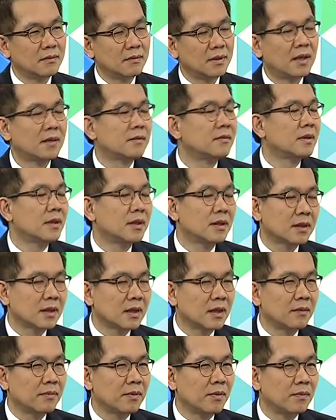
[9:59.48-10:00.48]
นั้น
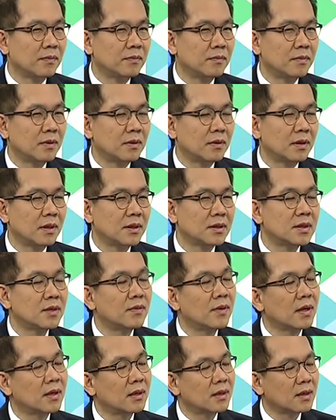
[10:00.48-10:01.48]
ผมเลยเชื่อ
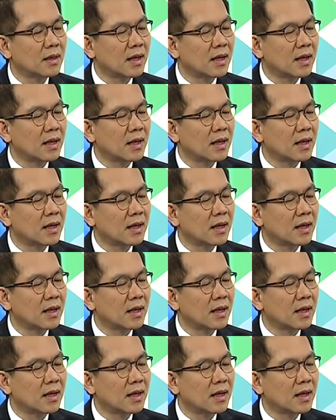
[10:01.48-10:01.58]
ว่า